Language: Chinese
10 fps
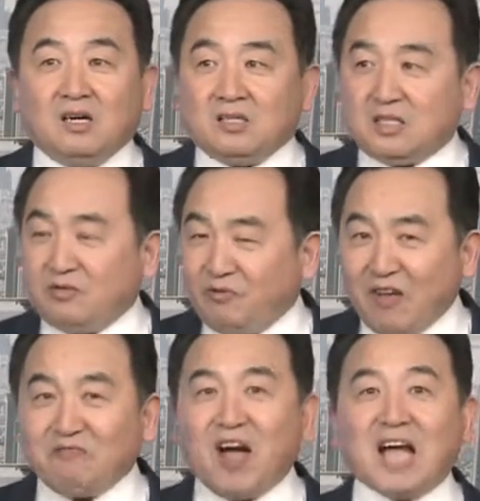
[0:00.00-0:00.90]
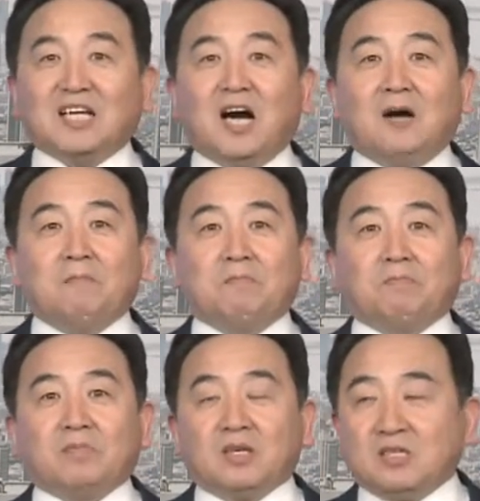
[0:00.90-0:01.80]
是犯法的，
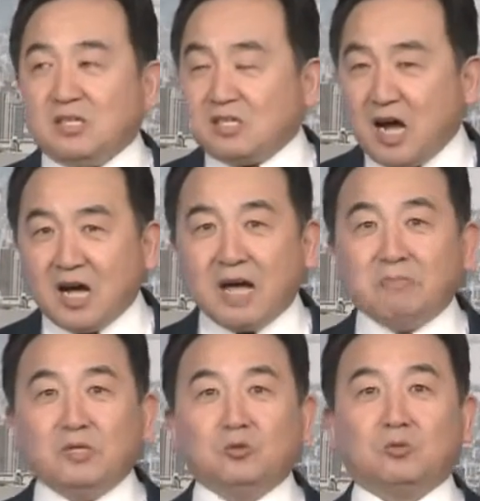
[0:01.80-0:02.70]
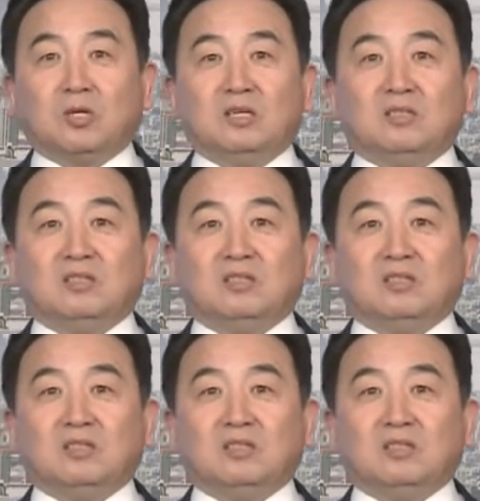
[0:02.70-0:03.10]
是伤害民众的。